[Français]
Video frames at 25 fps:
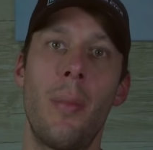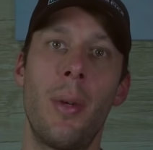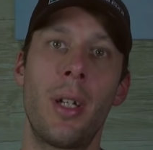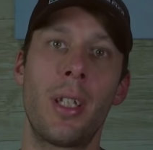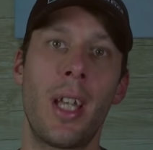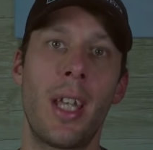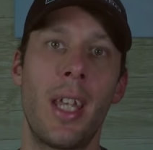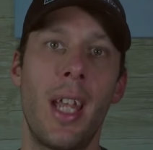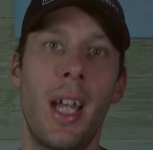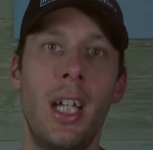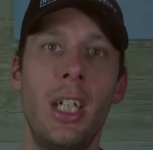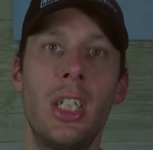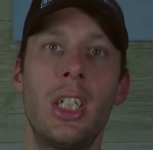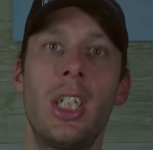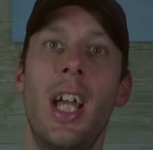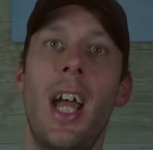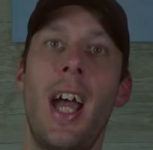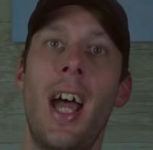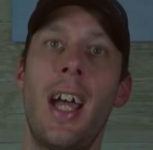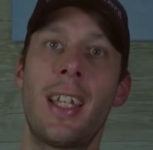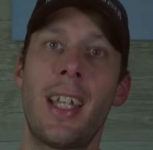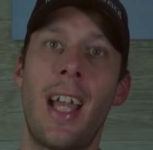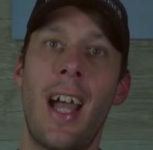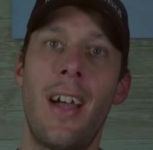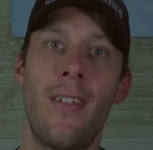motoneige
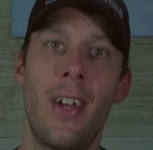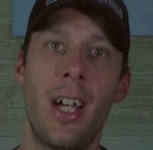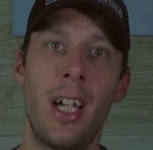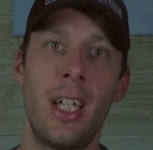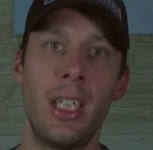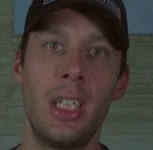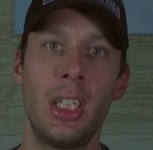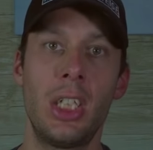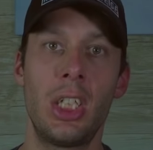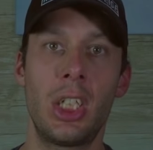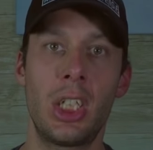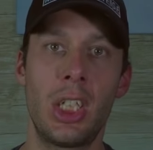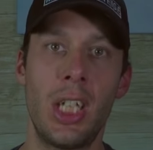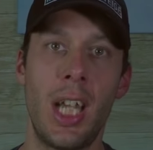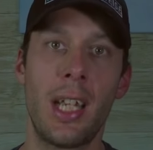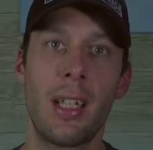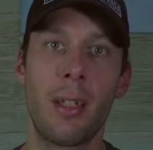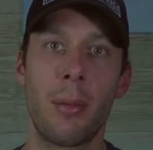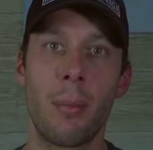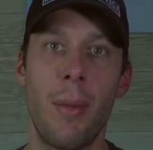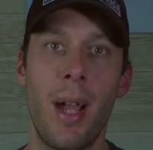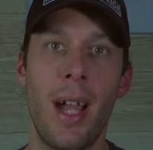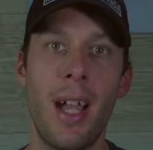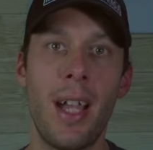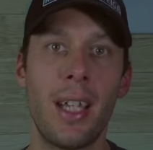à travers
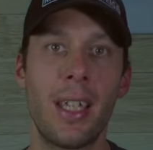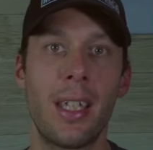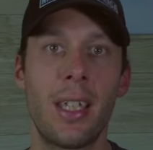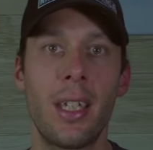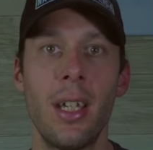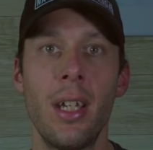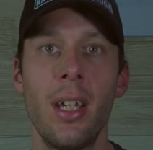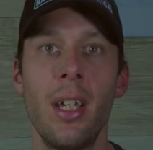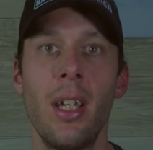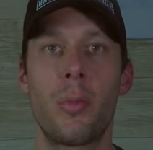chaque marque.